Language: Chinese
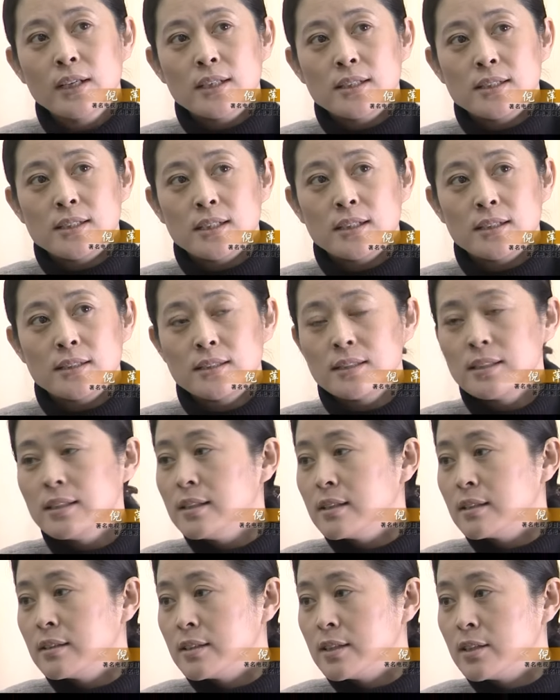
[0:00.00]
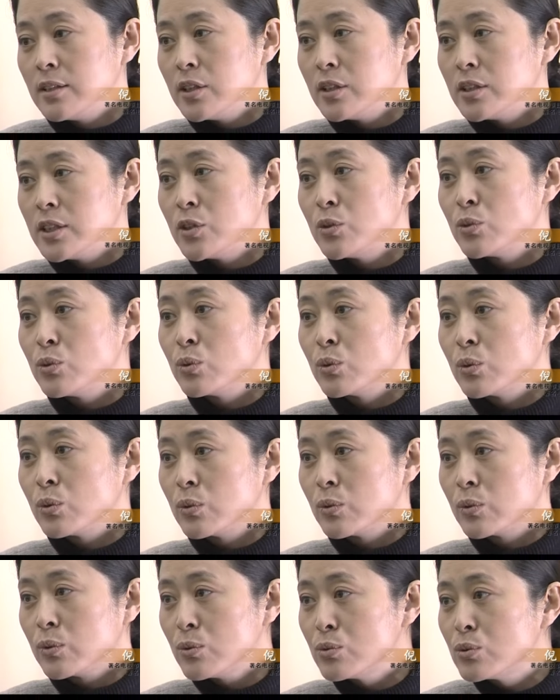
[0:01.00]
这个吸引人的这种
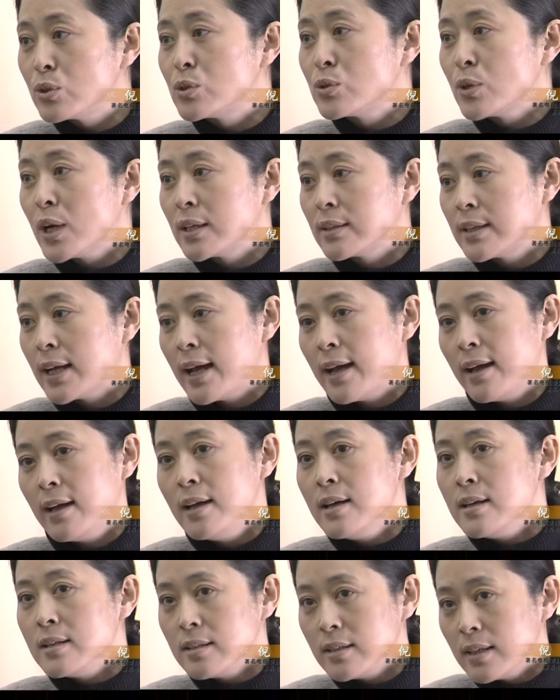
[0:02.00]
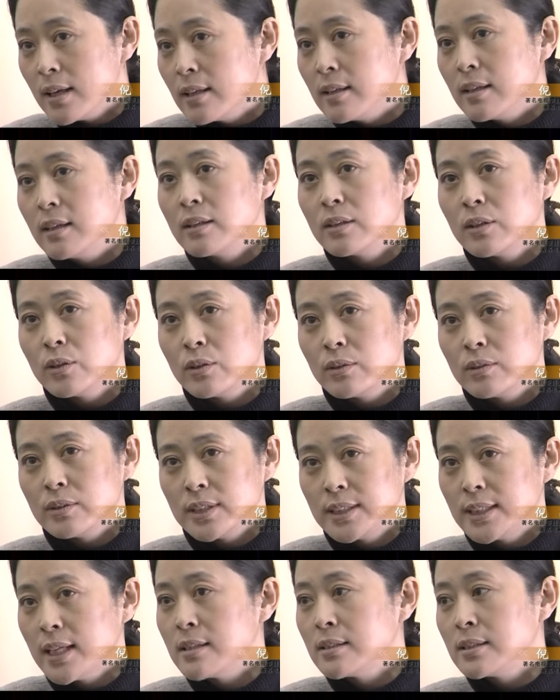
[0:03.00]
工作状态，你也能够
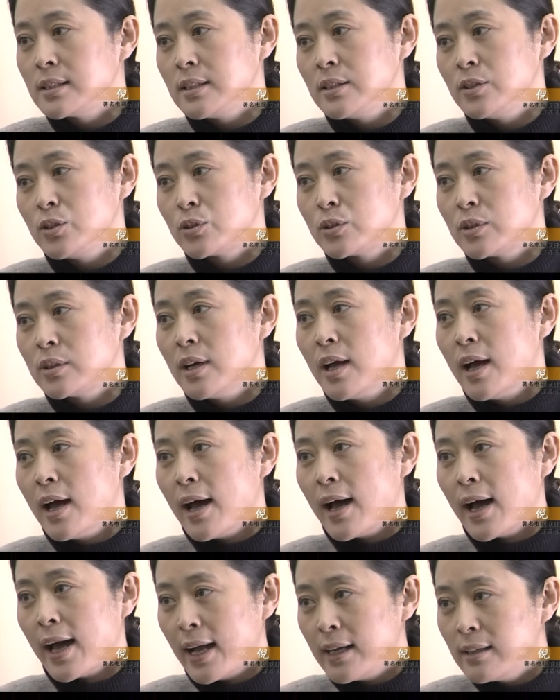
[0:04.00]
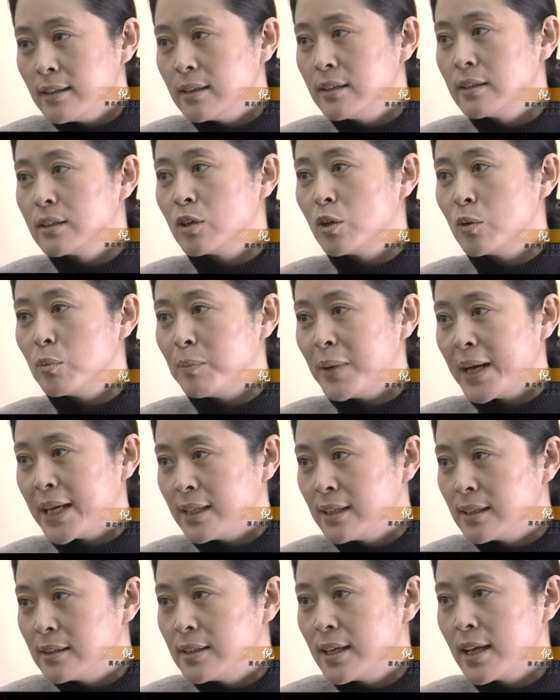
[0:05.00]
相信，就是还能够把
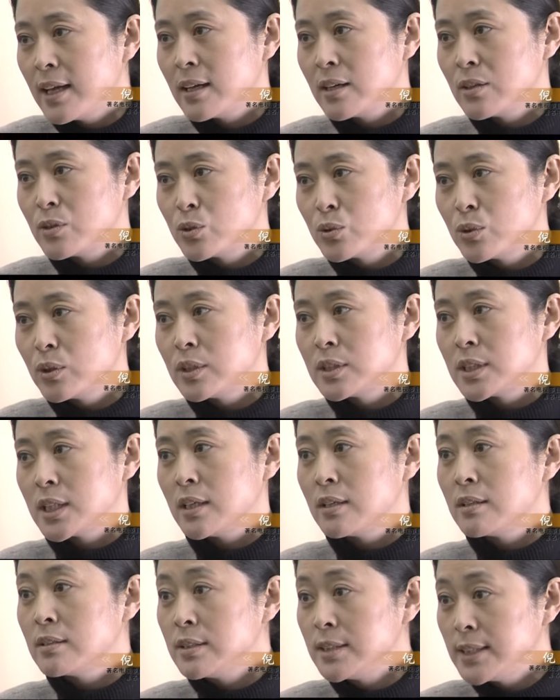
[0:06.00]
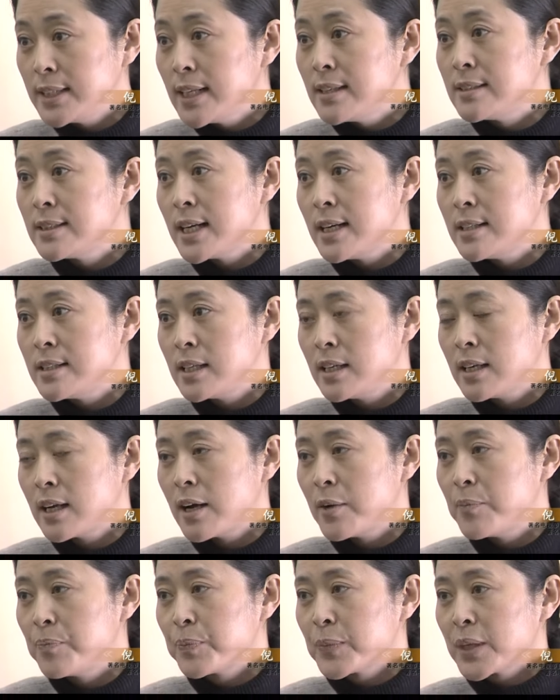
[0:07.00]
一个电影做成现在这
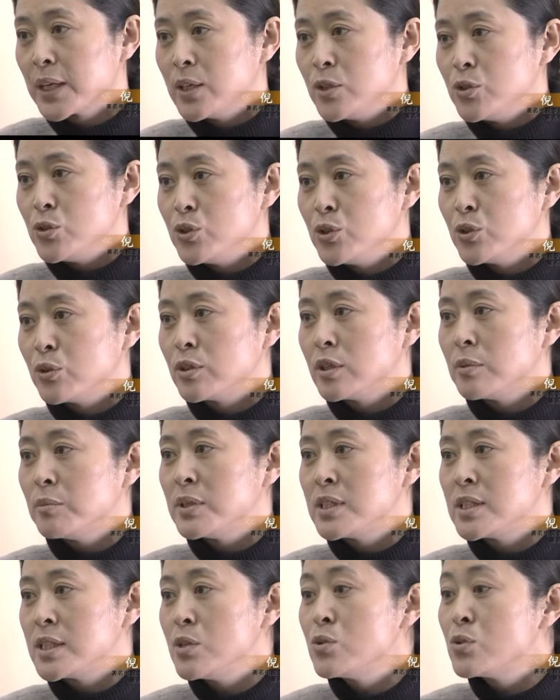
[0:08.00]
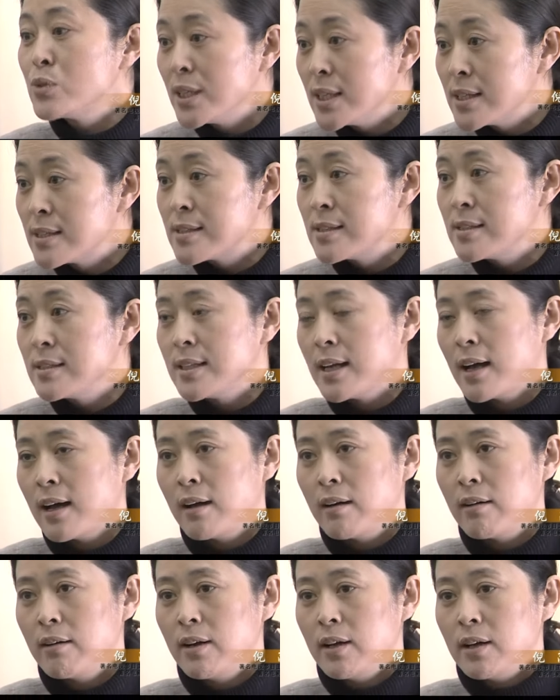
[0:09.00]
样，具有那么深邃的思想，
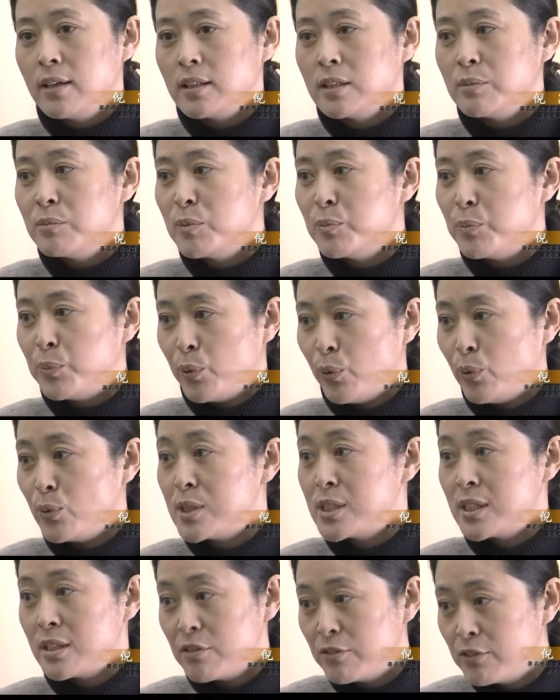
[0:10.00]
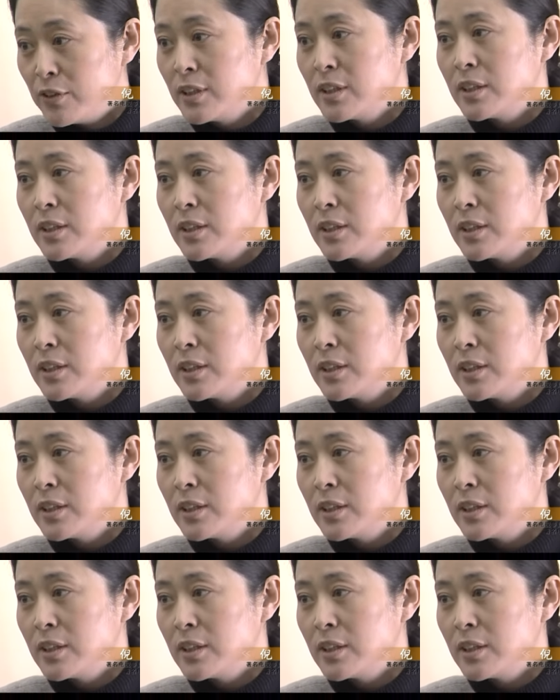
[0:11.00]
那么朴实的风